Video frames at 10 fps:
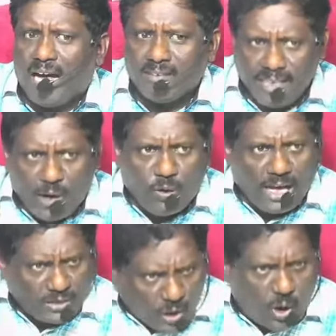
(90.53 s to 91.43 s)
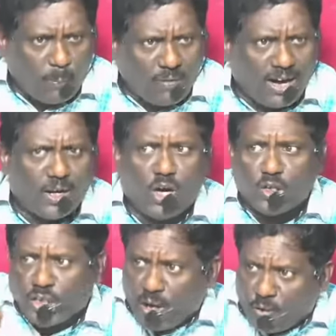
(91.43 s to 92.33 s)
దేవుడు ఎంత గొప్పవాడో
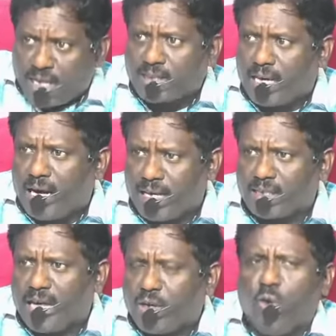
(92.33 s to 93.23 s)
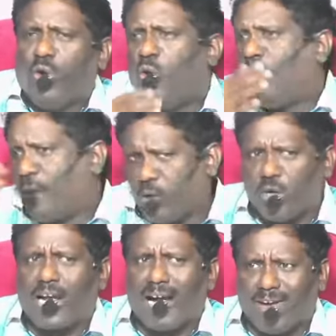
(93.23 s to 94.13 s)
దేవుడు ఎంత ఎంత నువ్వు నువ్వు
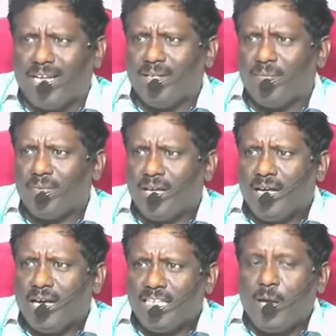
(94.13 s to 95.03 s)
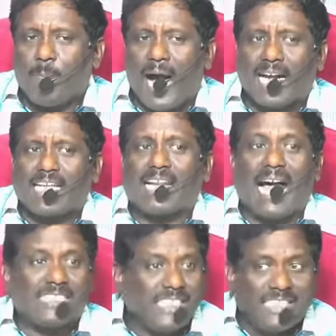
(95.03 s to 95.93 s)
మరుగున కావాలి ఈ పాట
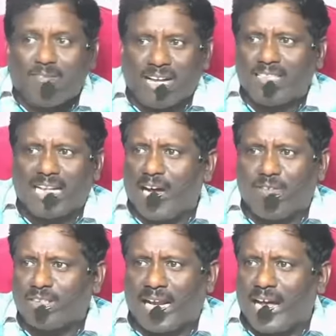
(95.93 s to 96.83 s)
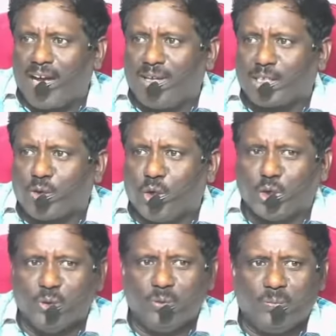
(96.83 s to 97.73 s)
రాసింది జనా జనాంగం
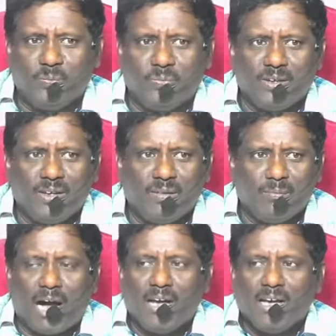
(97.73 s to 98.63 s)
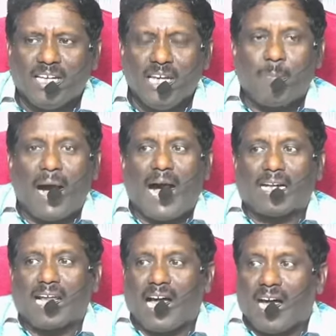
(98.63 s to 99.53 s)
వెతకూడదు ఈ
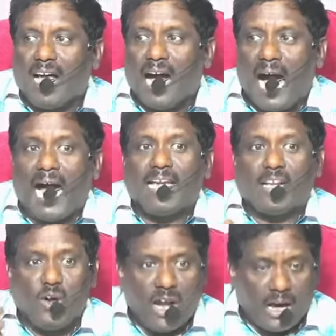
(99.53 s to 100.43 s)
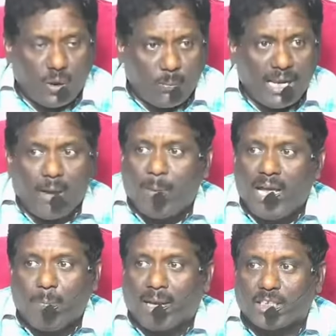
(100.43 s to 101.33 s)
పాట ఆయనను నాకు భలే
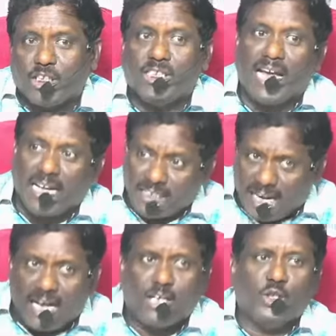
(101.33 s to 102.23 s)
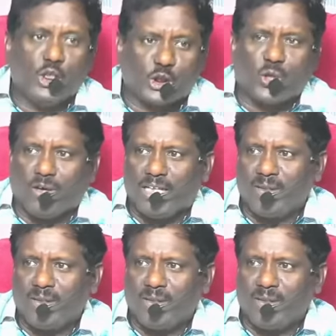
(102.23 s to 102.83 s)
బయలుపరచిందే అని జనాంగం తెలుసుకోవాలి